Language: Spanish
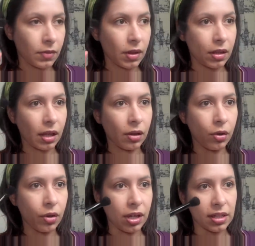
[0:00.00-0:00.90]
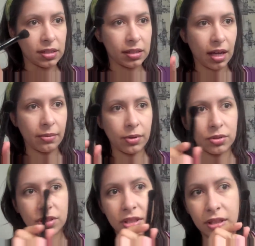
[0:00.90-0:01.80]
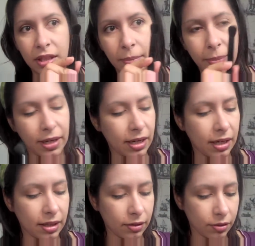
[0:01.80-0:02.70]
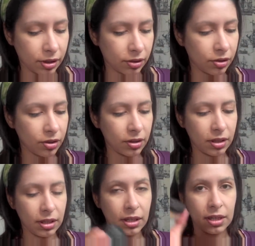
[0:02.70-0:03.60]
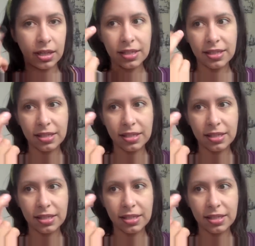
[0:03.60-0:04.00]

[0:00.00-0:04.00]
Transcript: Tengo esta brochita para corrector. Y este sí